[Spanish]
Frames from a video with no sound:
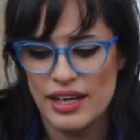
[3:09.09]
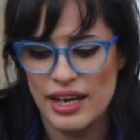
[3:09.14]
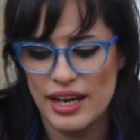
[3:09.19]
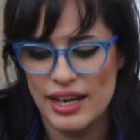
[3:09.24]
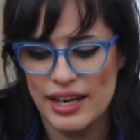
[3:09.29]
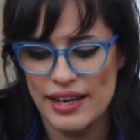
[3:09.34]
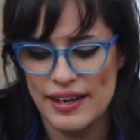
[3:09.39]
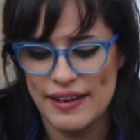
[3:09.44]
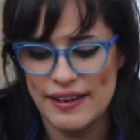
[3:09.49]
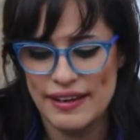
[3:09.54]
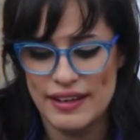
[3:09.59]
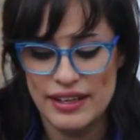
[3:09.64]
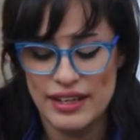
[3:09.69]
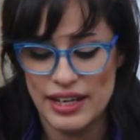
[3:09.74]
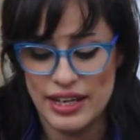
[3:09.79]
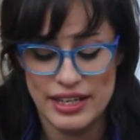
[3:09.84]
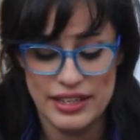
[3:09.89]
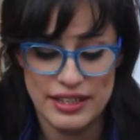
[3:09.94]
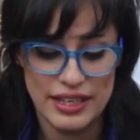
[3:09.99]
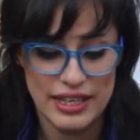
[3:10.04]
eh,
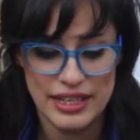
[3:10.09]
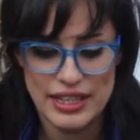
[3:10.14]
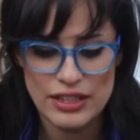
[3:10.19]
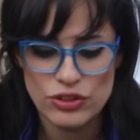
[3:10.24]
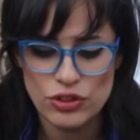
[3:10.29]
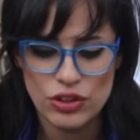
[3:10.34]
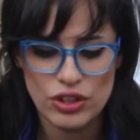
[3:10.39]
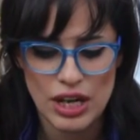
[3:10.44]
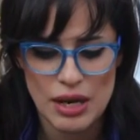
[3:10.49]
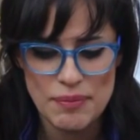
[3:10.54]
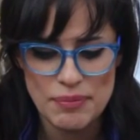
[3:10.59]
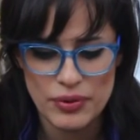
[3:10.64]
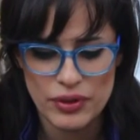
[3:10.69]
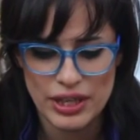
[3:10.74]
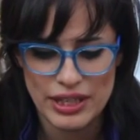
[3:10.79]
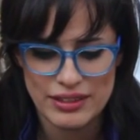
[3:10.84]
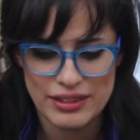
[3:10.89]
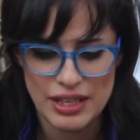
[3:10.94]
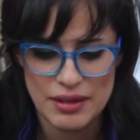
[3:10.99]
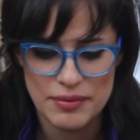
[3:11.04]
en, estos campos
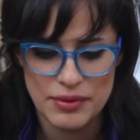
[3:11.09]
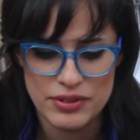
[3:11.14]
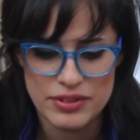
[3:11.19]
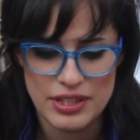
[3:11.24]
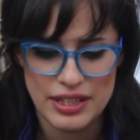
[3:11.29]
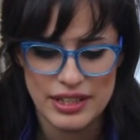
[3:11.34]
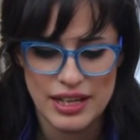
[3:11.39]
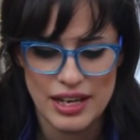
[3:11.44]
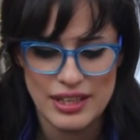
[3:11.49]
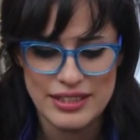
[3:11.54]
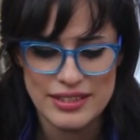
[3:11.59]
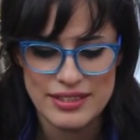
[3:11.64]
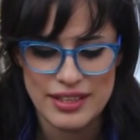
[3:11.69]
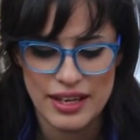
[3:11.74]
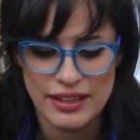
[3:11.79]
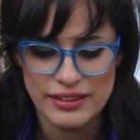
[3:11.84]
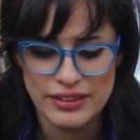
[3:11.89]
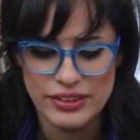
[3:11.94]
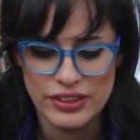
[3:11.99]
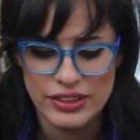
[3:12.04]
que estamos
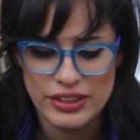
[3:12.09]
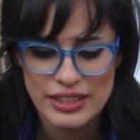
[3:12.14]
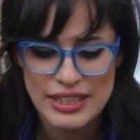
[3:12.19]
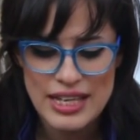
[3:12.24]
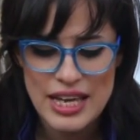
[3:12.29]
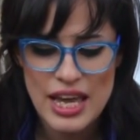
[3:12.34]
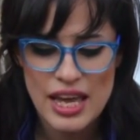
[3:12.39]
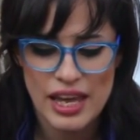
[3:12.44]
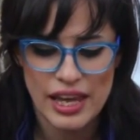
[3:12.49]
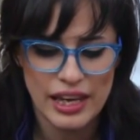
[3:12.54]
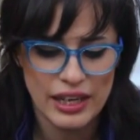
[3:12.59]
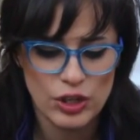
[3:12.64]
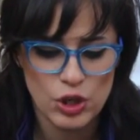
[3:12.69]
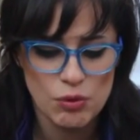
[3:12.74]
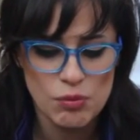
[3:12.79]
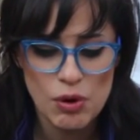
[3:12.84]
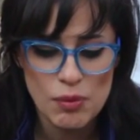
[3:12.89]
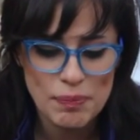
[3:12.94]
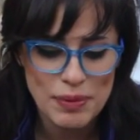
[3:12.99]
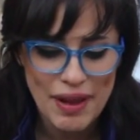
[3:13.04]
analizando, eh,
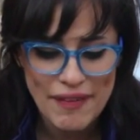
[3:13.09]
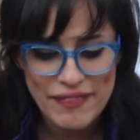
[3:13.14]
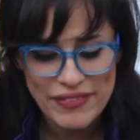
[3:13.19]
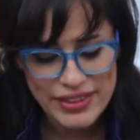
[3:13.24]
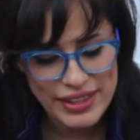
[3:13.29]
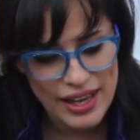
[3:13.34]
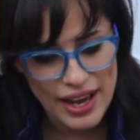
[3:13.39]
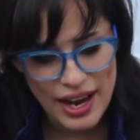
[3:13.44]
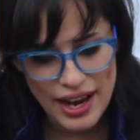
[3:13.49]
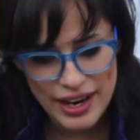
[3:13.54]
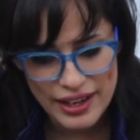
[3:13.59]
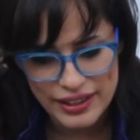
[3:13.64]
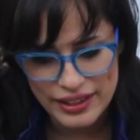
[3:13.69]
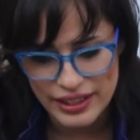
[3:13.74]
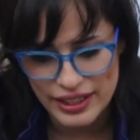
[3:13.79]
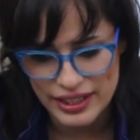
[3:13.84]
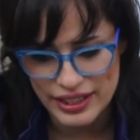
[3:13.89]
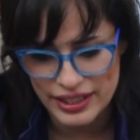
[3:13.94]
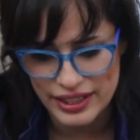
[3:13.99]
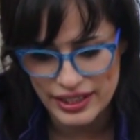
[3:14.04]
cómo plantear